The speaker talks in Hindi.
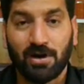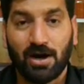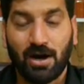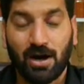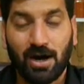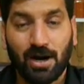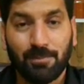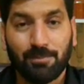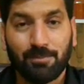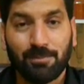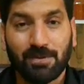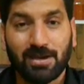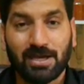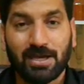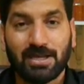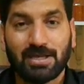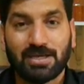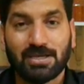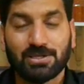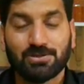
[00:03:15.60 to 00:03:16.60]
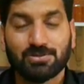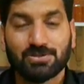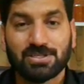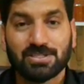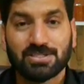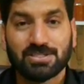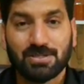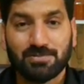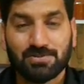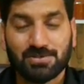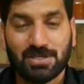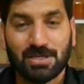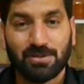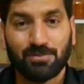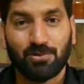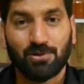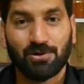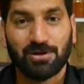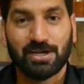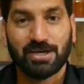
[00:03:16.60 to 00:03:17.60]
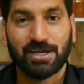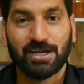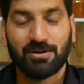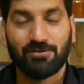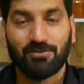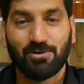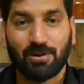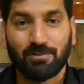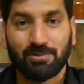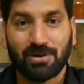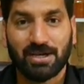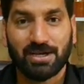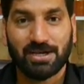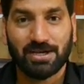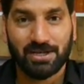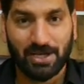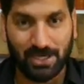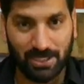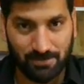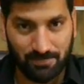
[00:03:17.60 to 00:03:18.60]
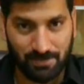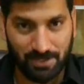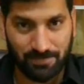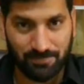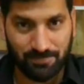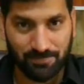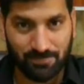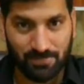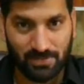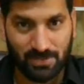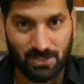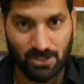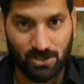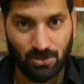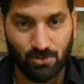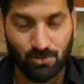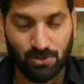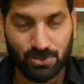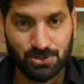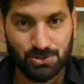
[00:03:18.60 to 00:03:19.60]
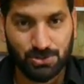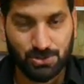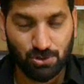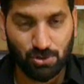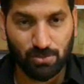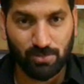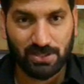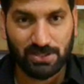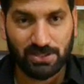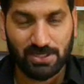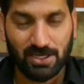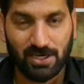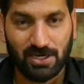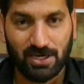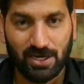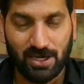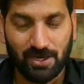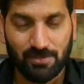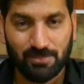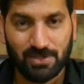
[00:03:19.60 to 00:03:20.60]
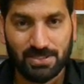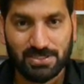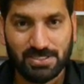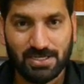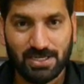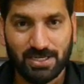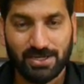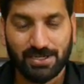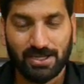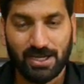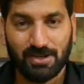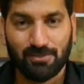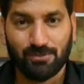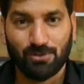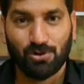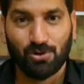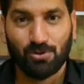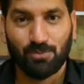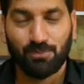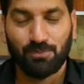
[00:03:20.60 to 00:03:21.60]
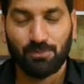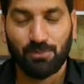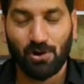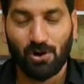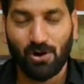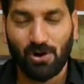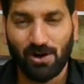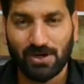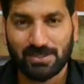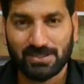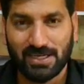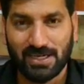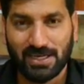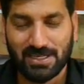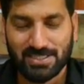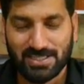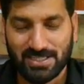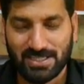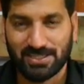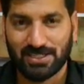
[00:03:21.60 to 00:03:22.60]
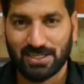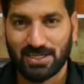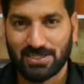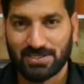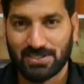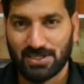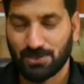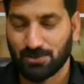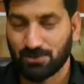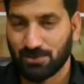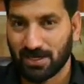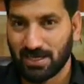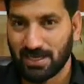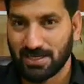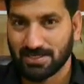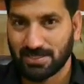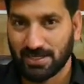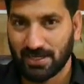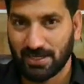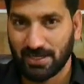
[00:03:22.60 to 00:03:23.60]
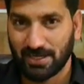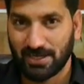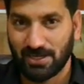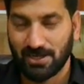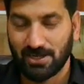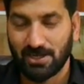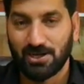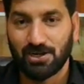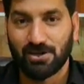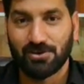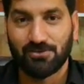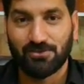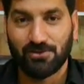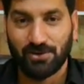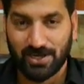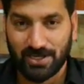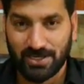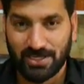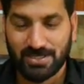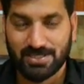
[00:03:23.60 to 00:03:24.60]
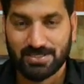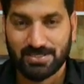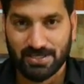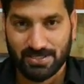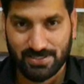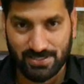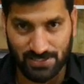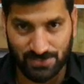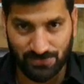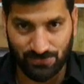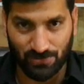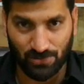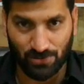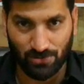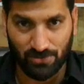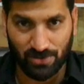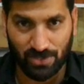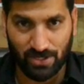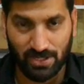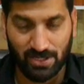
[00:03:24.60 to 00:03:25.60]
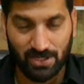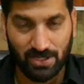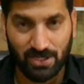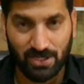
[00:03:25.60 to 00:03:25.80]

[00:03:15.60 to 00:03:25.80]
आपके लिए जो चीज़ सबसे इम्पोर्टेंट है वो आपका टाइम है और जो बंदा आप में से टाइम को बहुत अच्छी तरह से यूटिलाइज करेगा वही सक्सेसफुल होगा